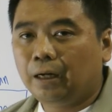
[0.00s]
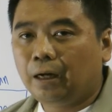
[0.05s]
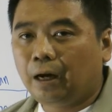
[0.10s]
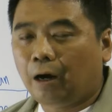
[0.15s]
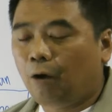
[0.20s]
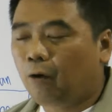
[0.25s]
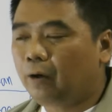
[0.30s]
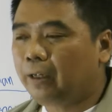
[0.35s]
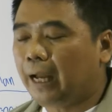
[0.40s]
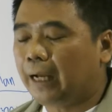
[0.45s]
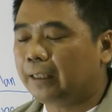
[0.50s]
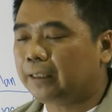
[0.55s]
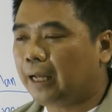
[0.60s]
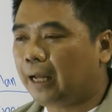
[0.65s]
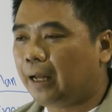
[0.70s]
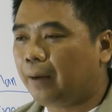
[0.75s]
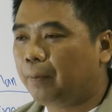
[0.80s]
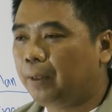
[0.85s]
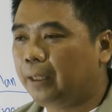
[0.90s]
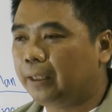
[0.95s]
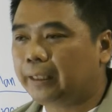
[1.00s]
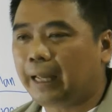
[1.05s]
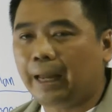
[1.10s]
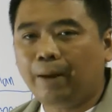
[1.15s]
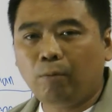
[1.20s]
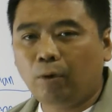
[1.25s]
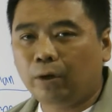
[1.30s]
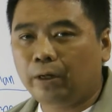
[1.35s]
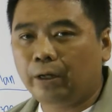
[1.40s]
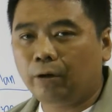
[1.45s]
เขาก็อยากจะผลิตแค่
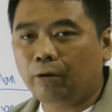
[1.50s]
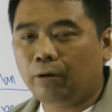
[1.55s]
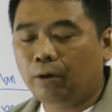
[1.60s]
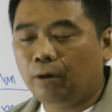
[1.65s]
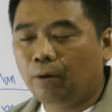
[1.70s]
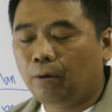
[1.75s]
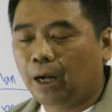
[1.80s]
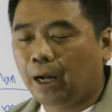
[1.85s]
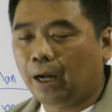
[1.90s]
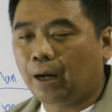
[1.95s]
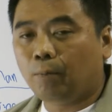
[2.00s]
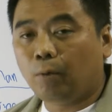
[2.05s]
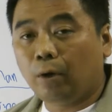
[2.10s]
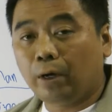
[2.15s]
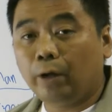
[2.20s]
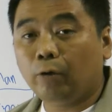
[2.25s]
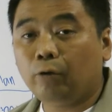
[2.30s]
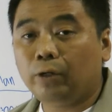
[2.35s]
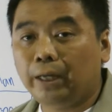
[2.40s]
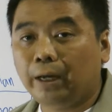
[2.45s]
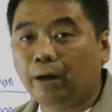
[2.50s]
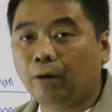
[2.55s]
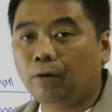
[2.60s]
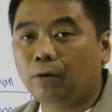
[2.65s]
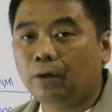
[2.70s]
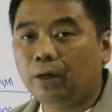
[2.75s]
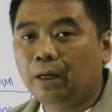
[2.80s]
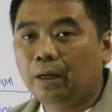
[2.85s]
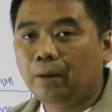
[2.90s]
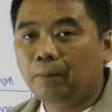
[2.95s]
โมเดลโมเดลเดียว
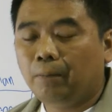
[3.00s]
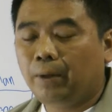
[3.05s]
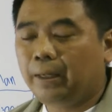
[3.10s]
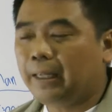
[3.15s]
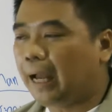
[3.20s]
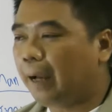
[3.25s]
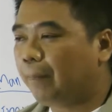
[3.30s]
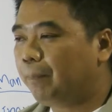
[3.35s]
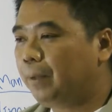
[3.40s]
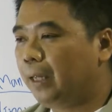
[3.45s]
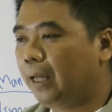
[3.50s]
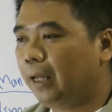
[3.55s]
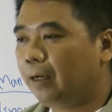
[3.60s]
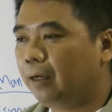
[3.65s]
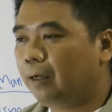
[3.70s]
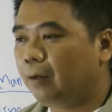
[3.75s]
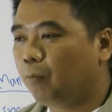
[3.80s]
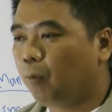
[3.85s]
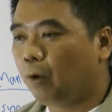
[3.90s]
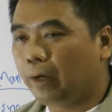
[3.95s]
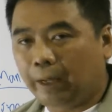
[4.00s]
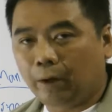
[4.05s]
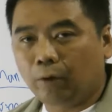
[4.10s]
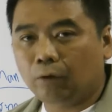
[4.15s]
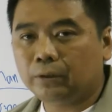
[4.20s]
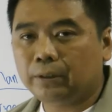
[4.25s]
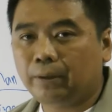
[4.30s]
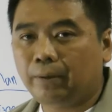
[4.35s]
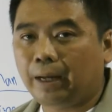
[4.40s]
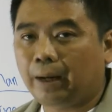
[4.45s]
ไม่อยากเปลี่ยนโมเดล
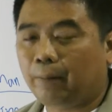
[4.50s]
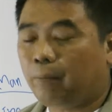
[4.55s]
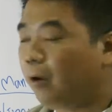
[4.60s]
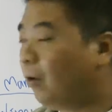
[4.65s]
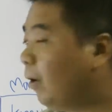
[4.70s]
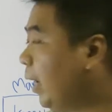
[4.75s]
ใช่ไหมครับเพราะ